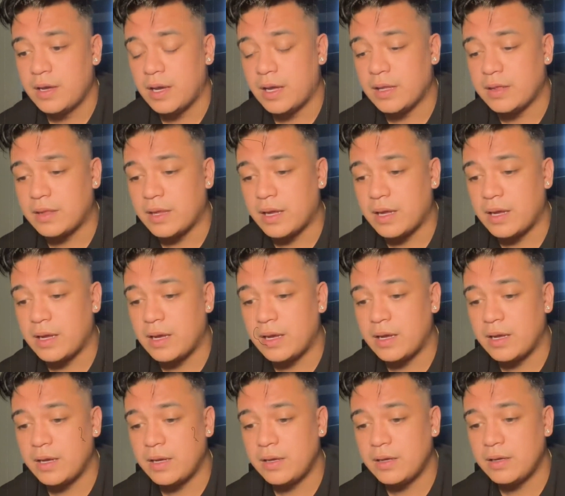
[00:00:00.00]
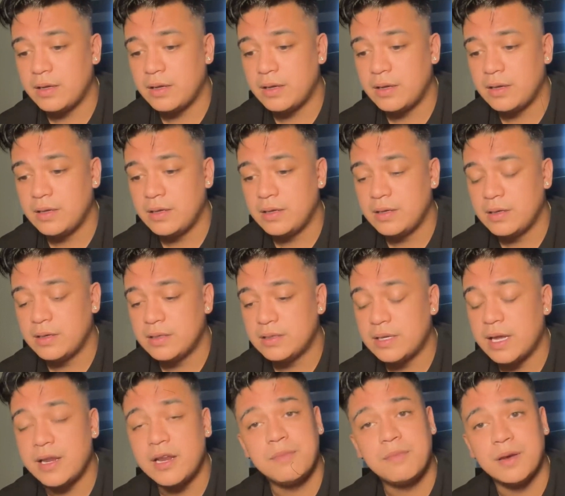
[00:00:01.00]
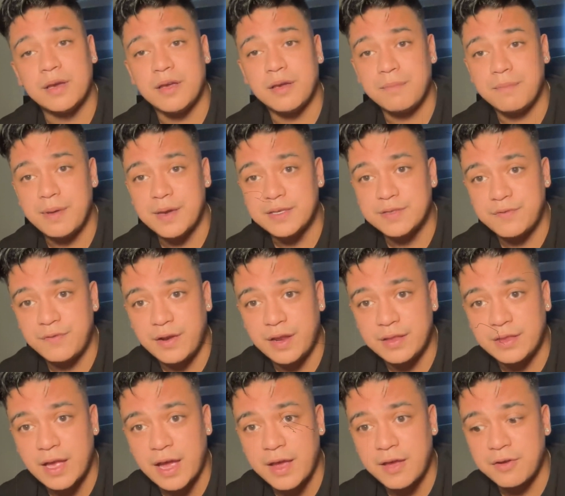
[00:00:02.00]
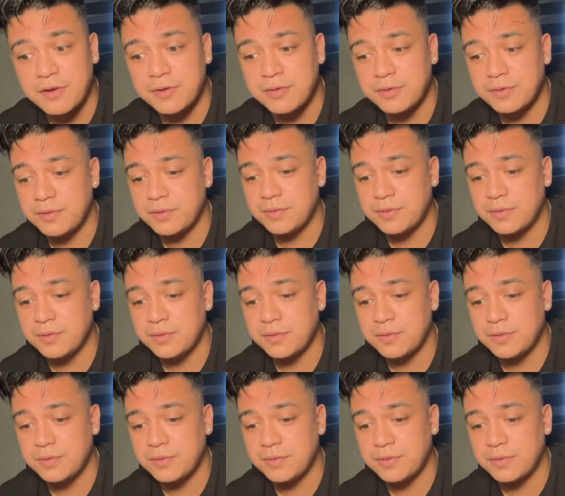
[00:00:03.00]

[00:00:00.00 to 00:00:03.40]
at uh, sana maging best friend tayo.